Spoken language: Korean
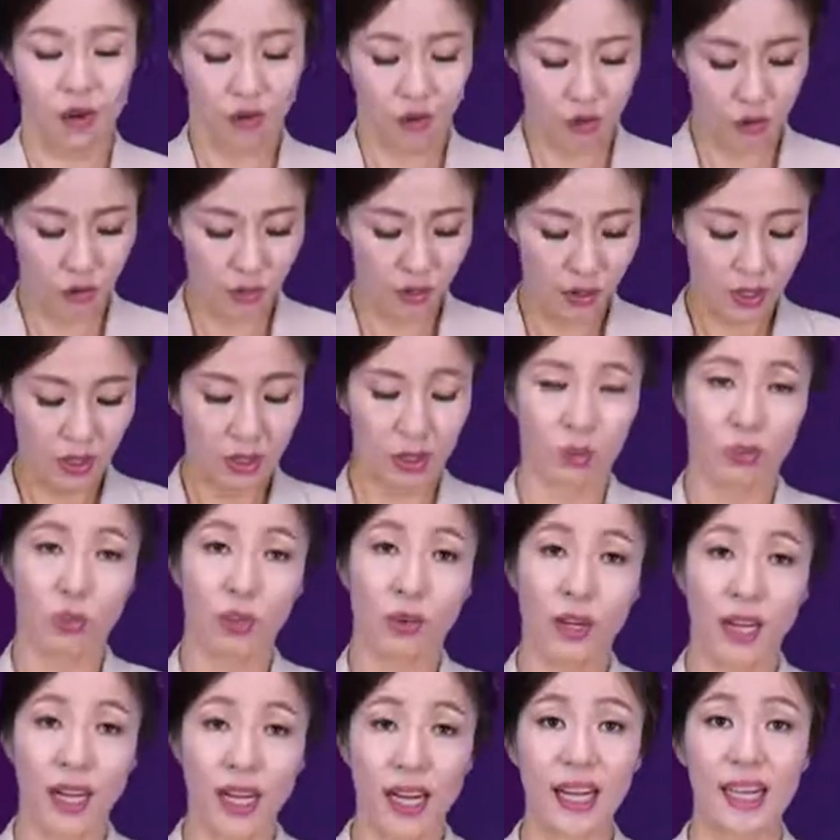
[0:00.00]
후면에
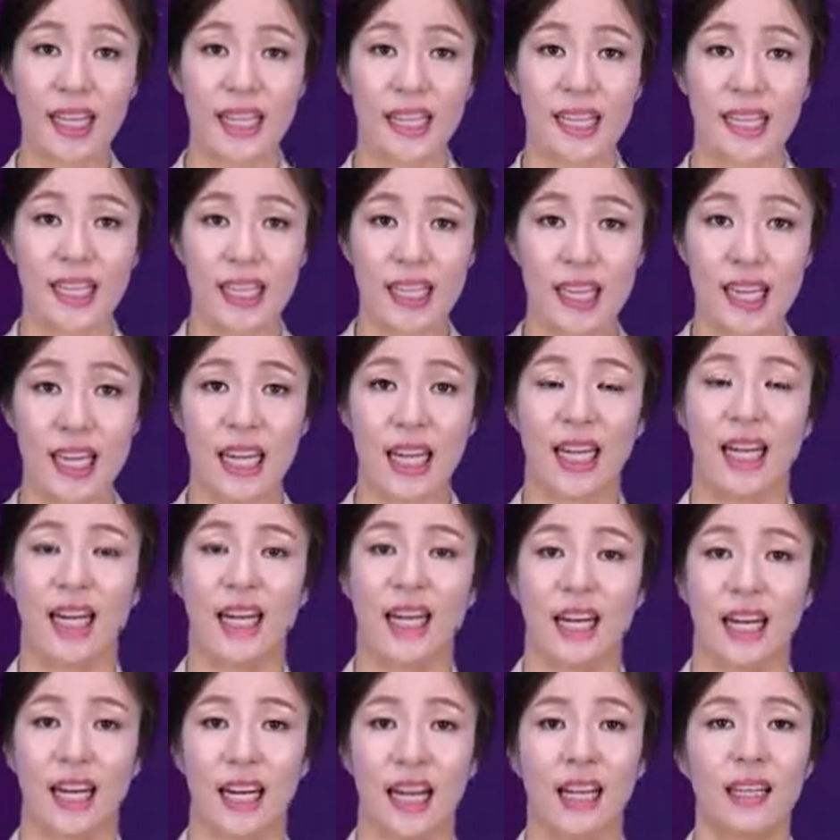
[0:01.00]
돌아가 있으니
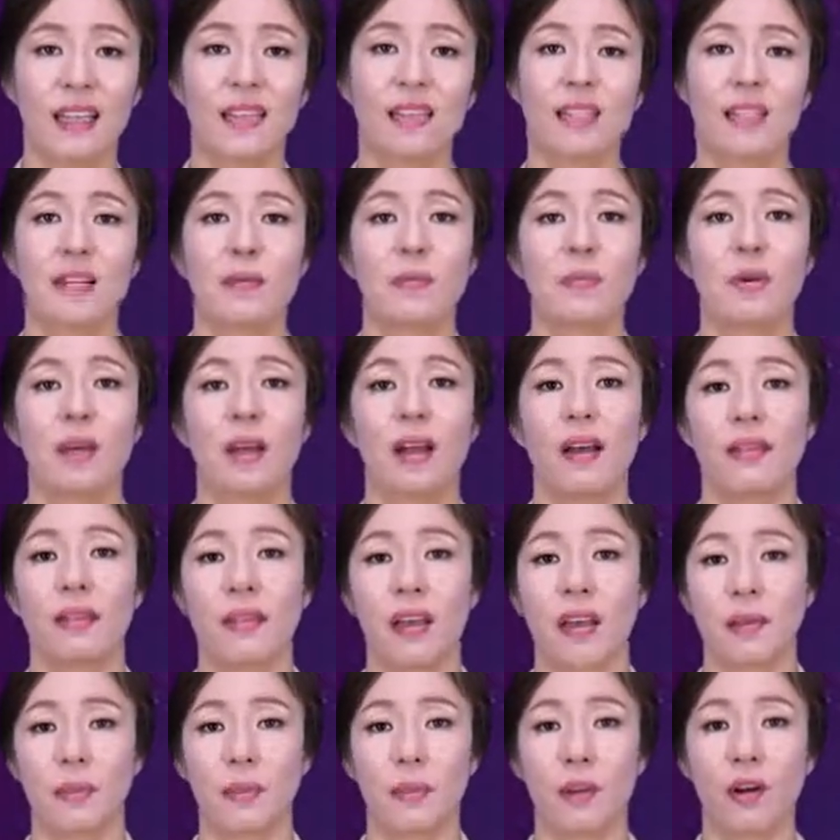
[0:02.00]
라이트 챔버에
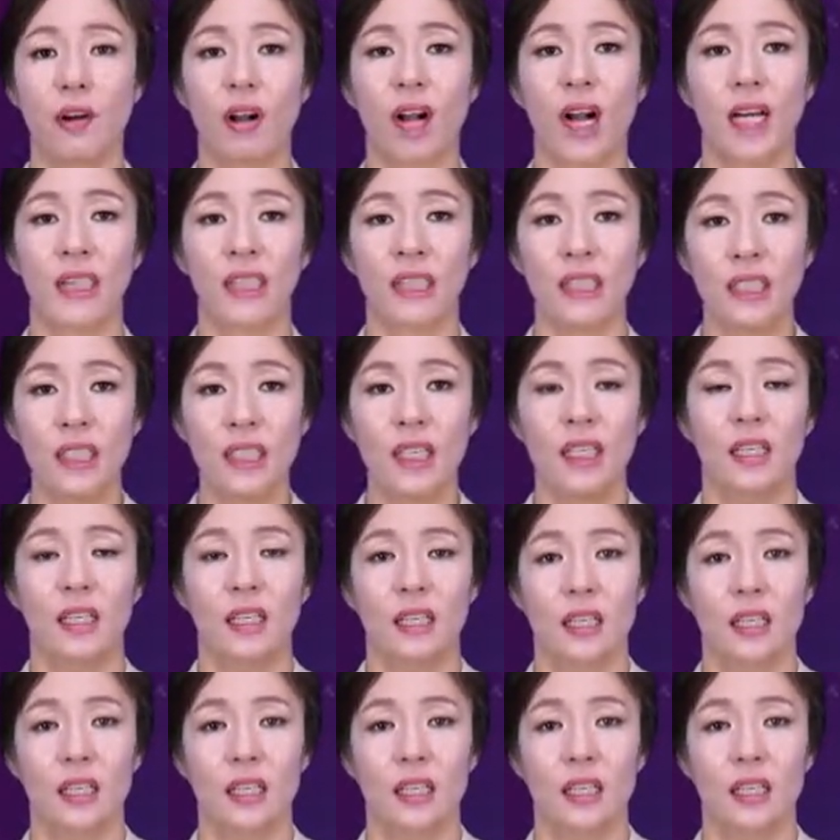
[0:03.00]
대한 평가는